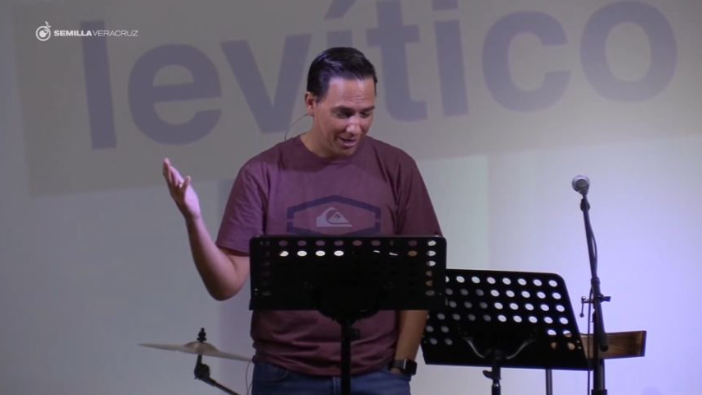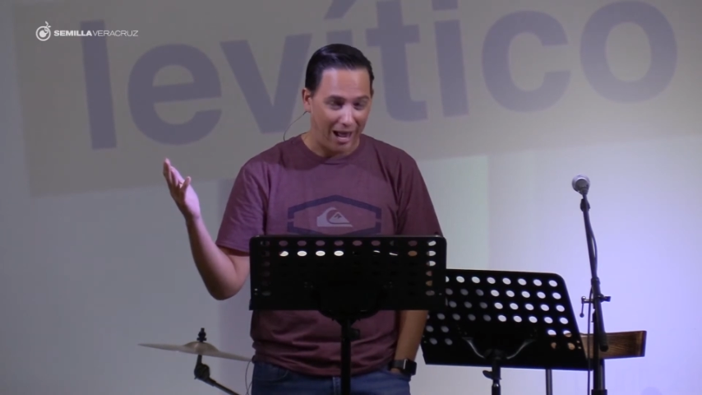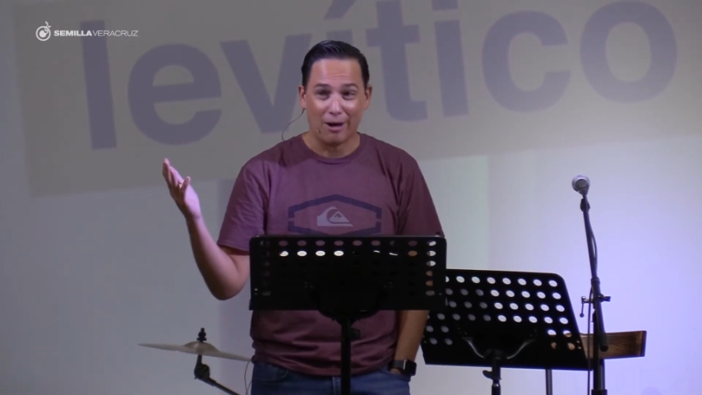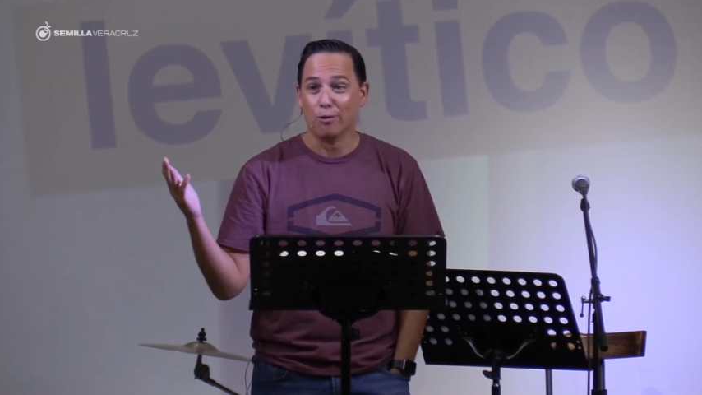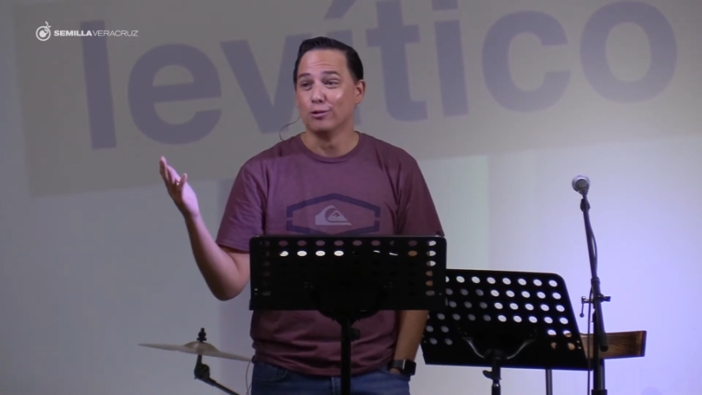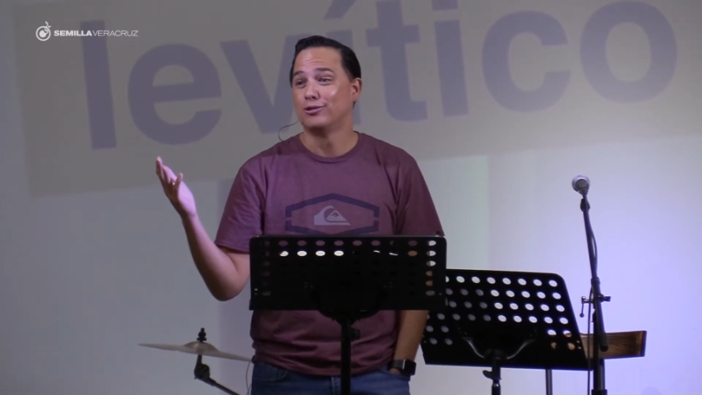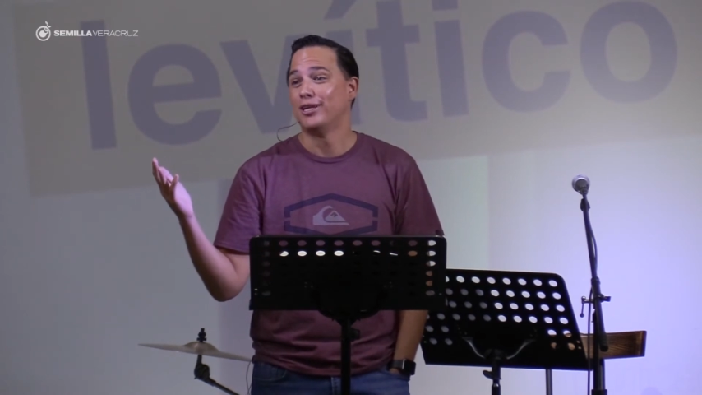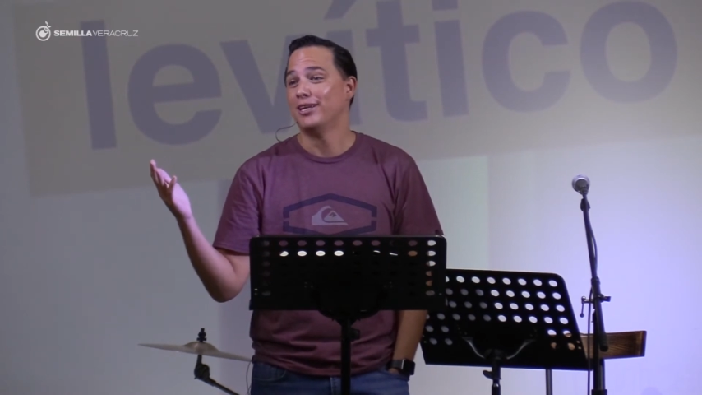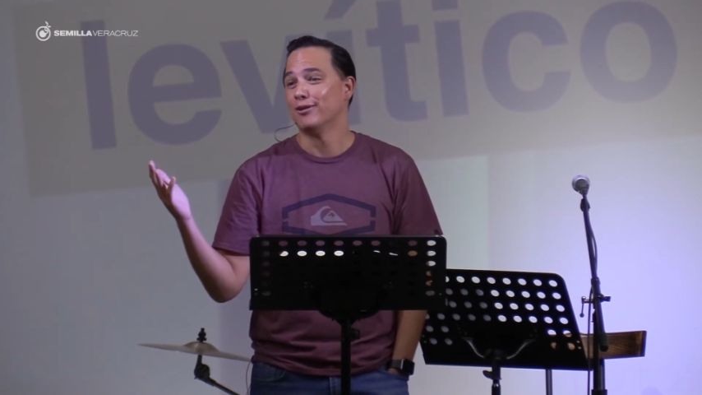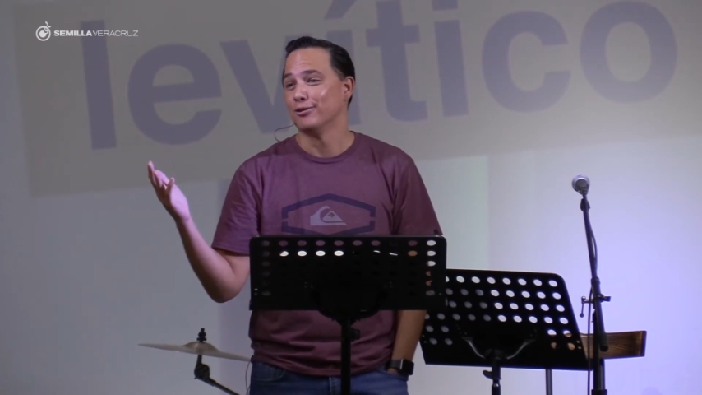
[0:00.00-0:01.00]

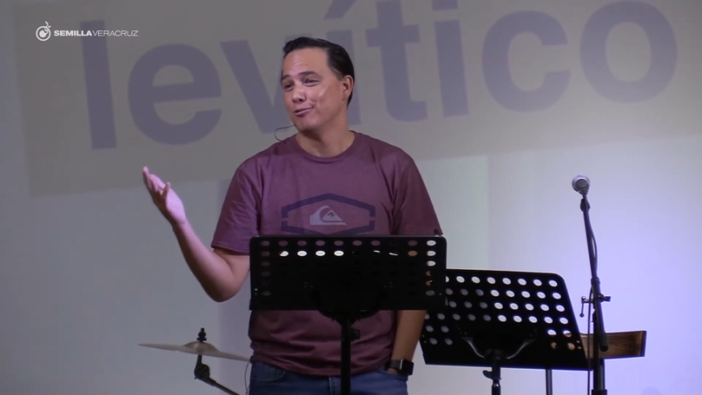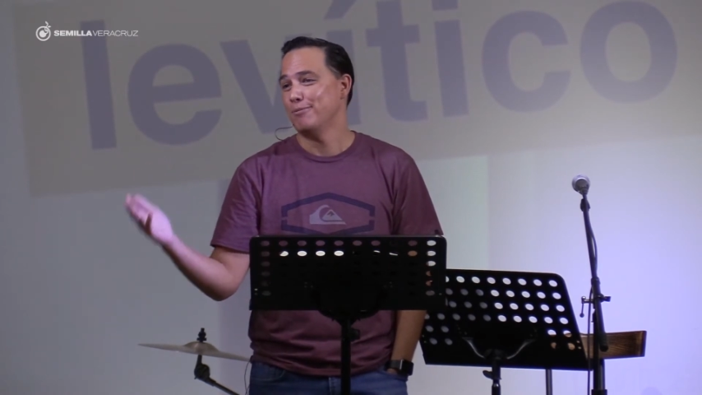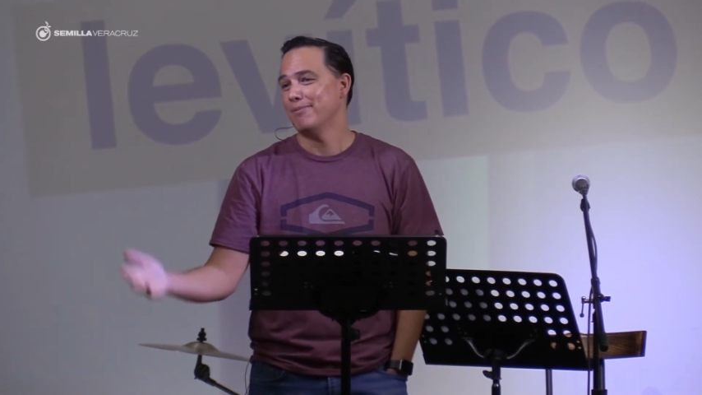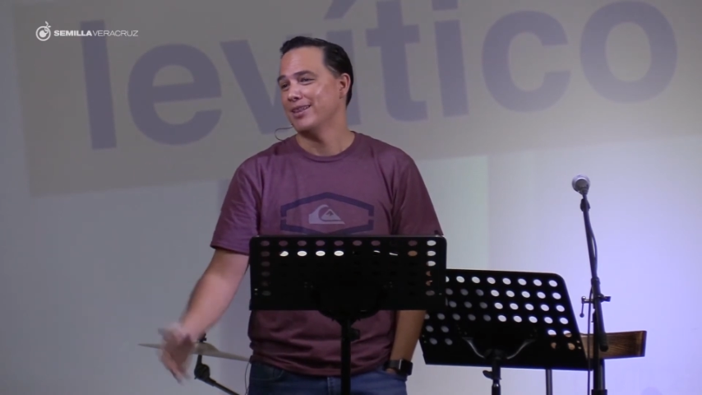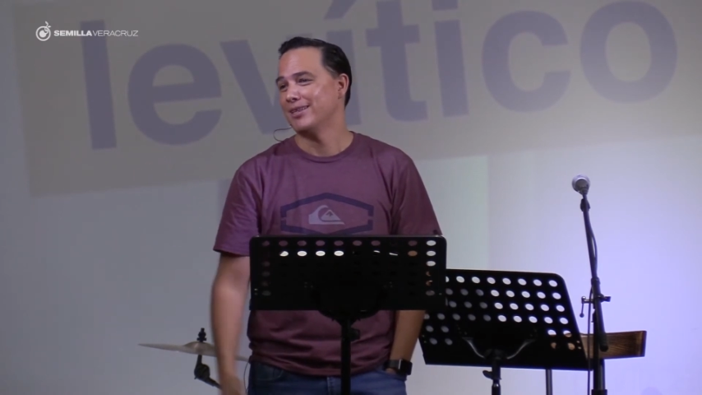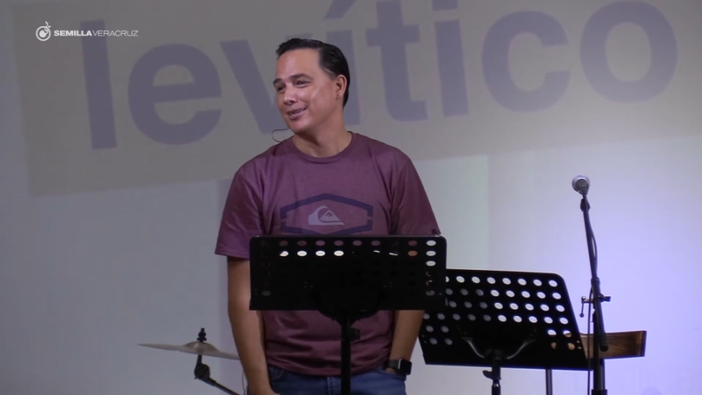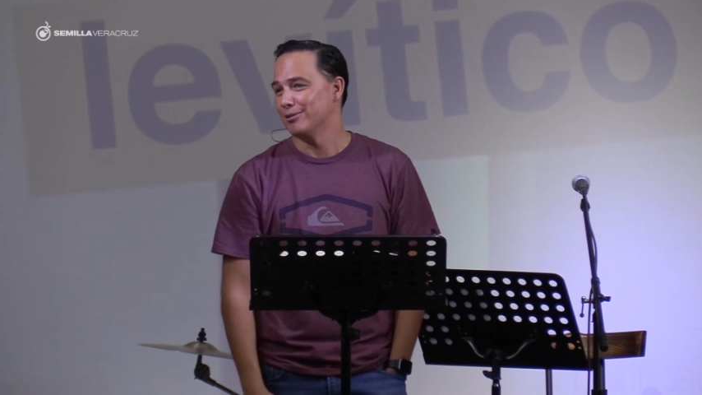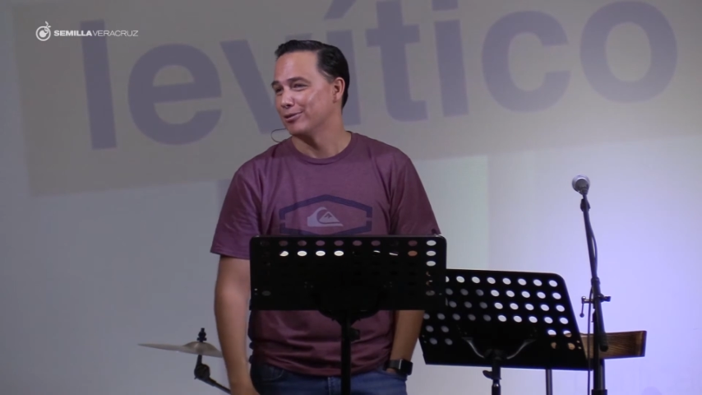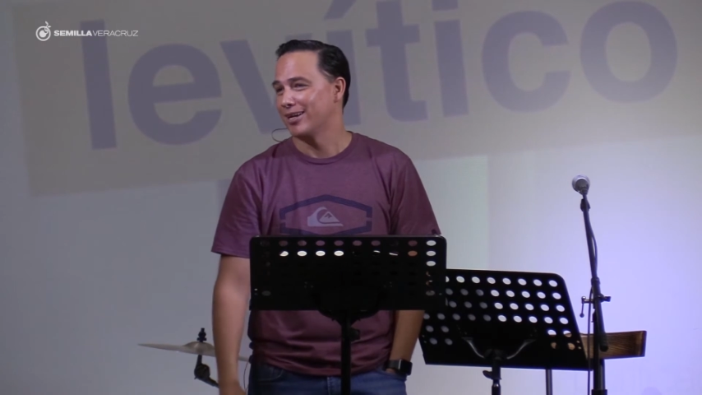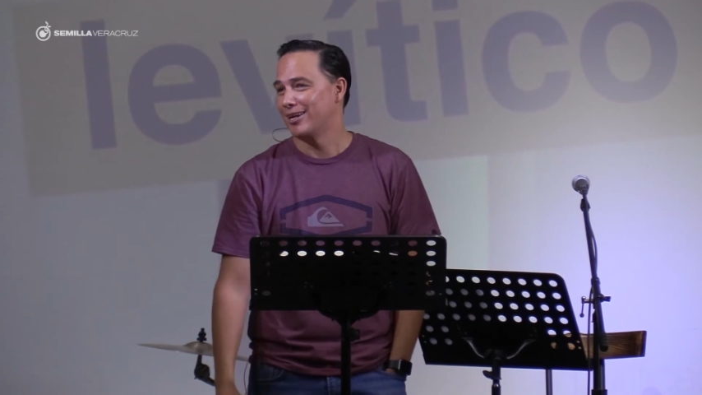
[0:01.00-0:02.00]
langostinos, no
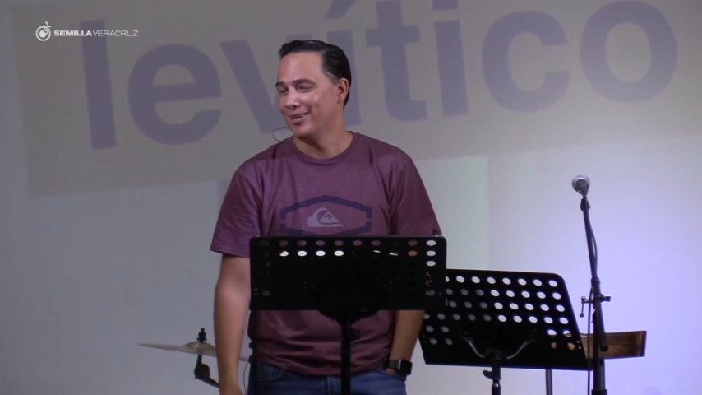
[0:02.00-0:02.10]
inventes, o sea,